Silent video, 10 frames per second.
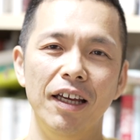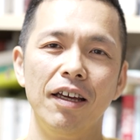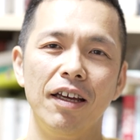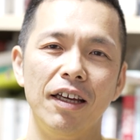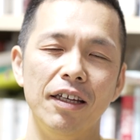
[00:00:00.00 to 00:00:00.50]
ね
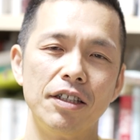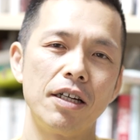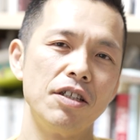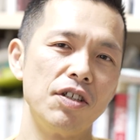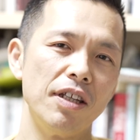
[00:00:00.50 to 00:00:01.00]

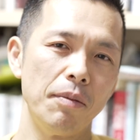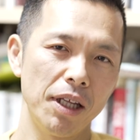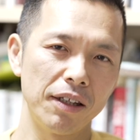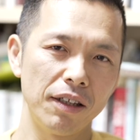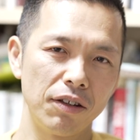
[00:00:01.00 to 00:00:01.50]
チャレンジして駄目
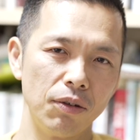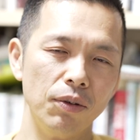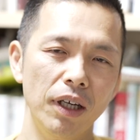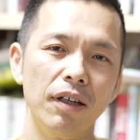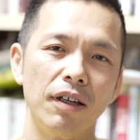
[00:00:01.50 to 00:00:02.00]
だったっていう
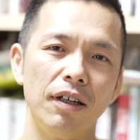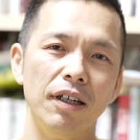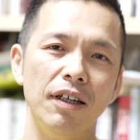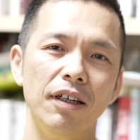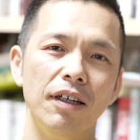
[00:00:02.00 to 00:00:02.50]
ね、
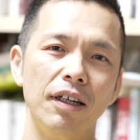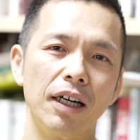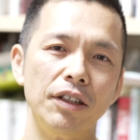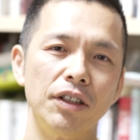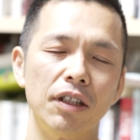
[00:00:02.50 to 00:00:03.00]
えー、
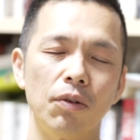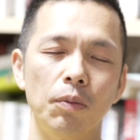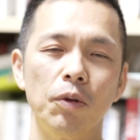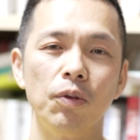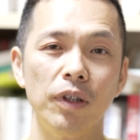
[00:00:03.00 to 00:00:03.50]
感じだと
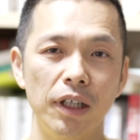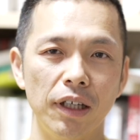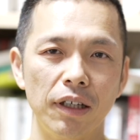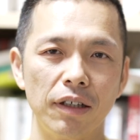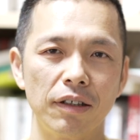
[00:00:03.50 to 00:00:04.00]
思うん
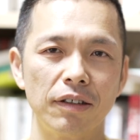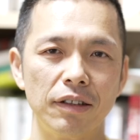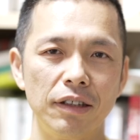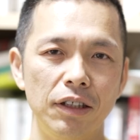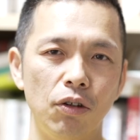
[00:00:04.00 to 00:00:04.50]
で
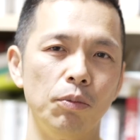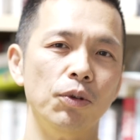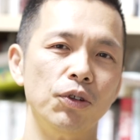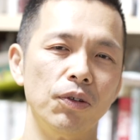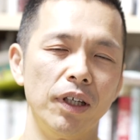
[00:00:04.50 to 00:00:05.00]
いいと思うん
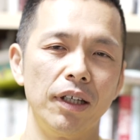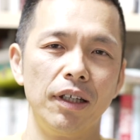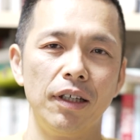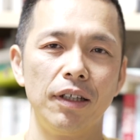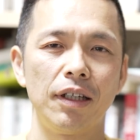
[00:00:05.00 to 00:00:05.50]
ですよね。
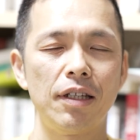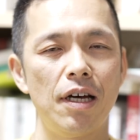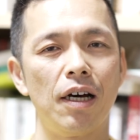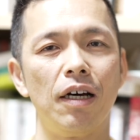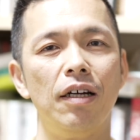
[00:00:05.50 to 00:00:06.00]
た
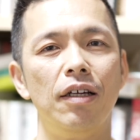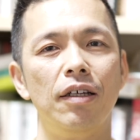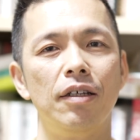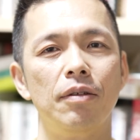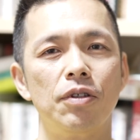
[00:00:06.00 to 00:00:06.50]
だ
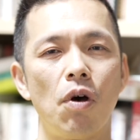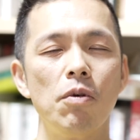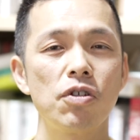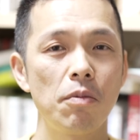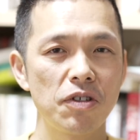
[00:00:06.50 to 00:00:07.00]
そ
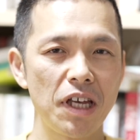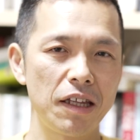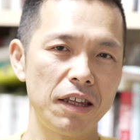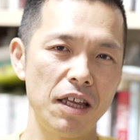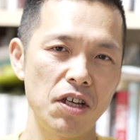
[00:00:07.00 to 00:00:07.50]
もそも
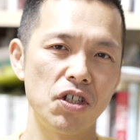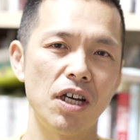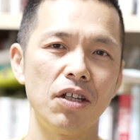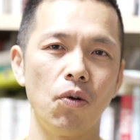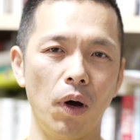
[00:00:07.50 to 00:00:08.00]
設定し
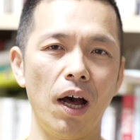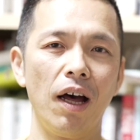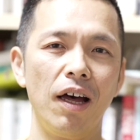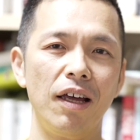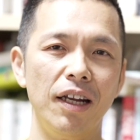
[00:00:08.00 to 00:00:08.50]
ないと
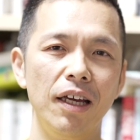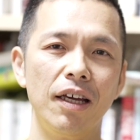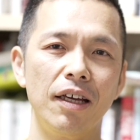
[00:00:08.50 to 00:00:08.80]
か、ね、